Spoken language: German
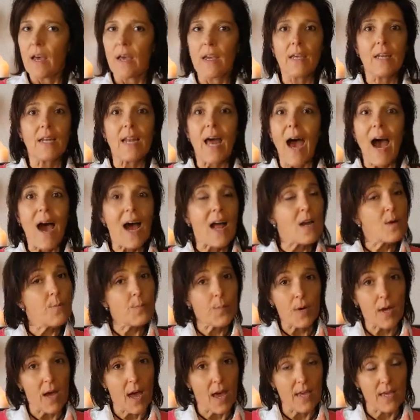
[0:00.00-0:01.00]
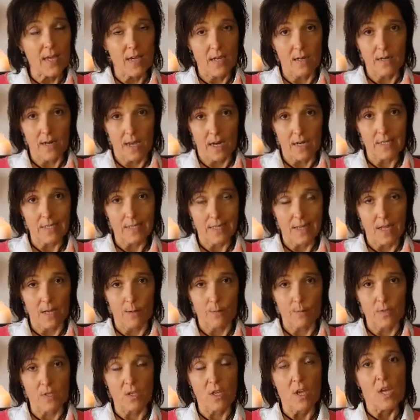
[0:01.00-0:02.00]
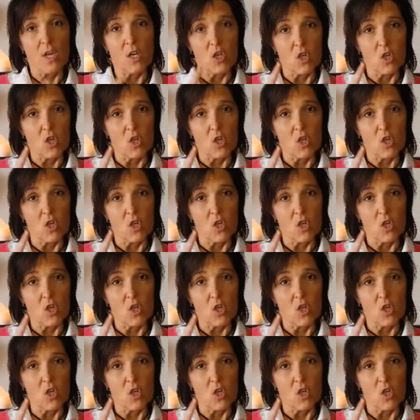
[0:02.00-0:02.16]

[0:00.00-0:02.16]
in allen Bereichen deines Lebens,